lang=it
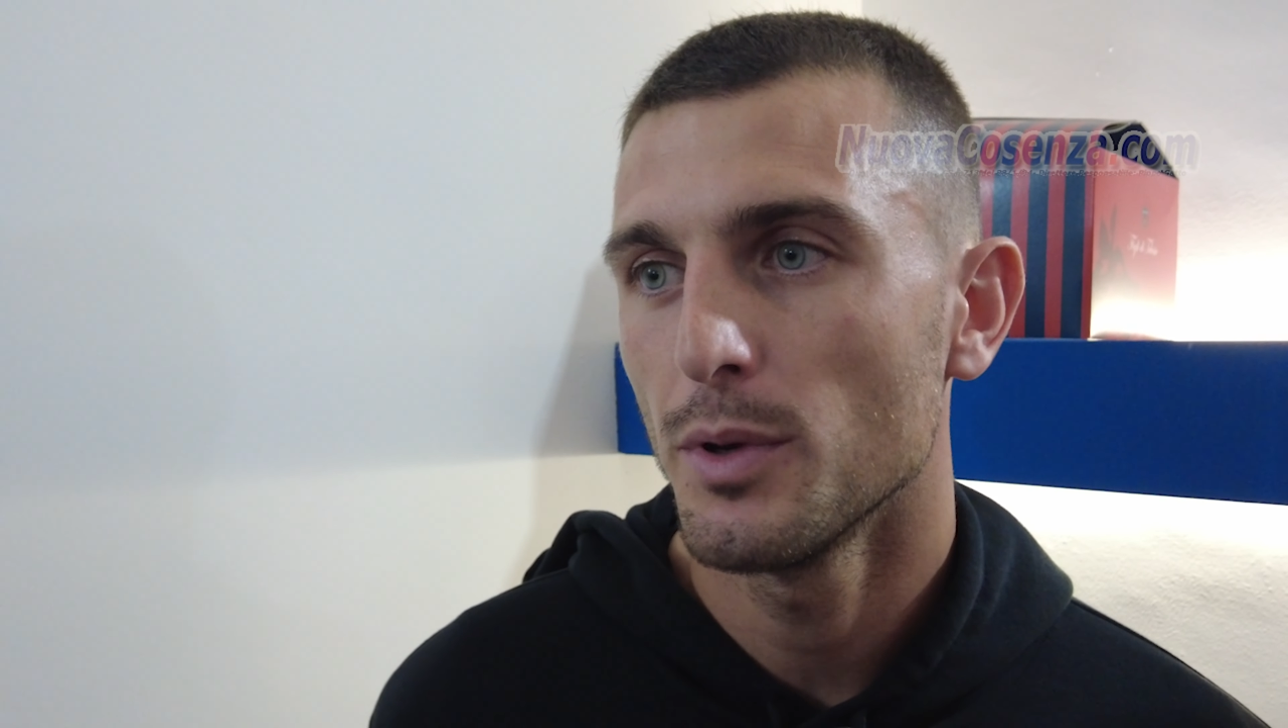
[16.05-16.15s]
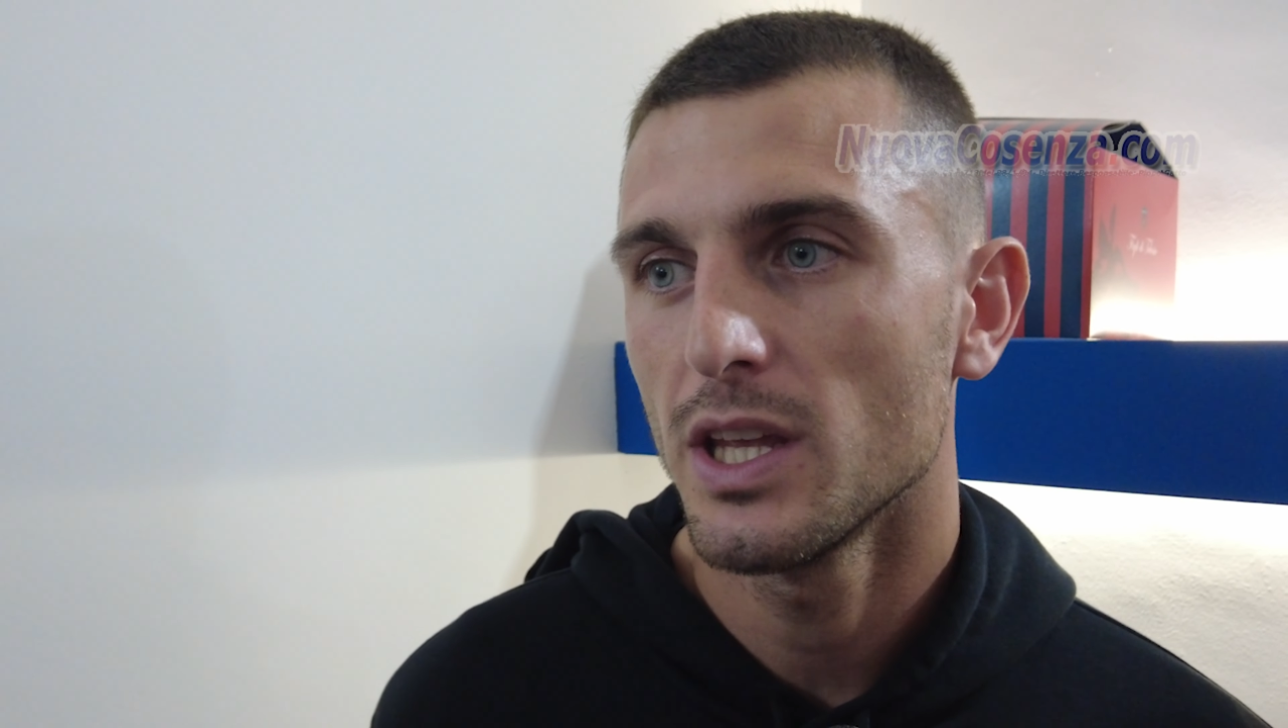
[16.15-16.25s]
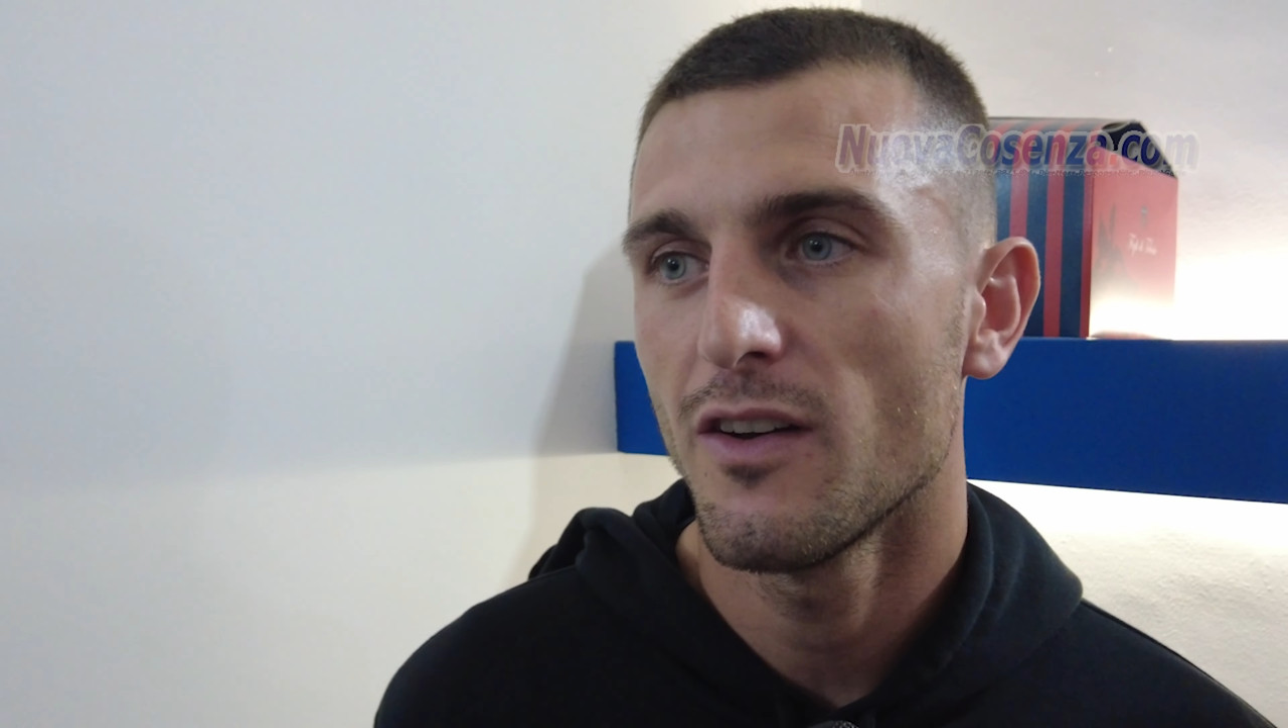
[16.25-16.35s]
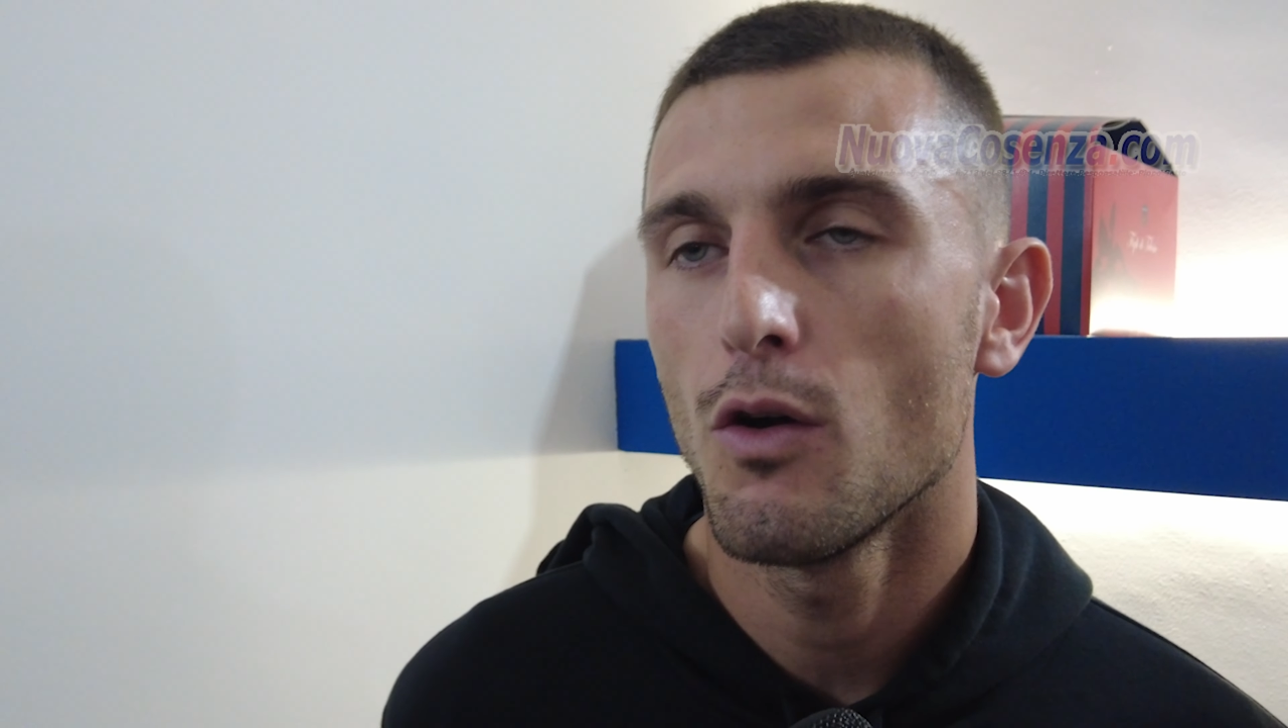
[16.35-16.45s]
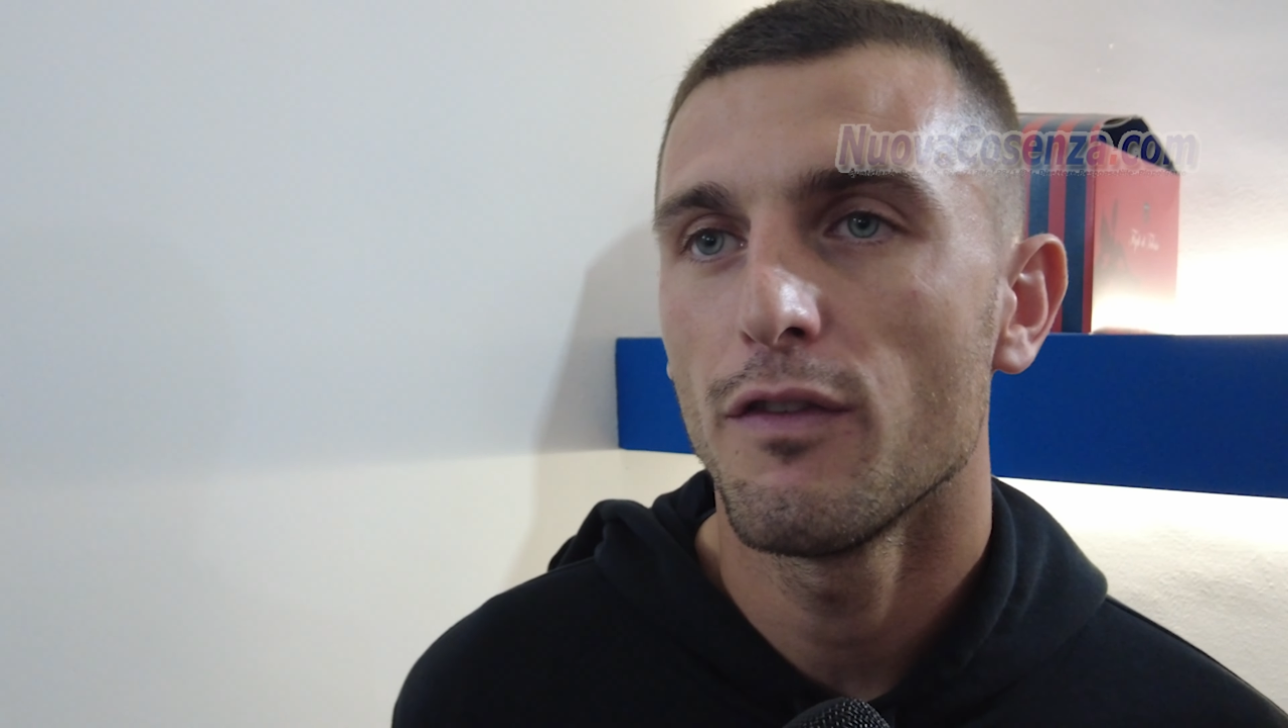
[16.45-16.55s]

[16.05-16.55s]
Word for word: potevamo